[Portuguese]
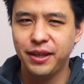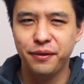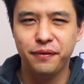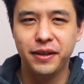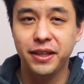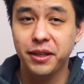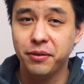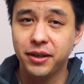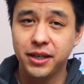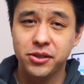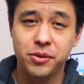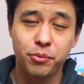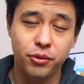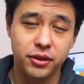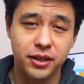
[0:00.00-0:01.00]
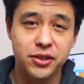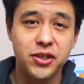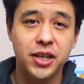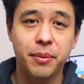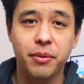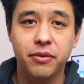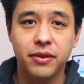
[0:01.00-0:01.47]
enfim, tem um caso importante
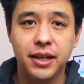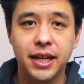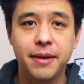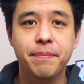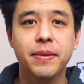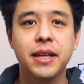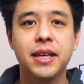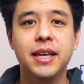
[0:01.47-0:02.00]
aqui para falar,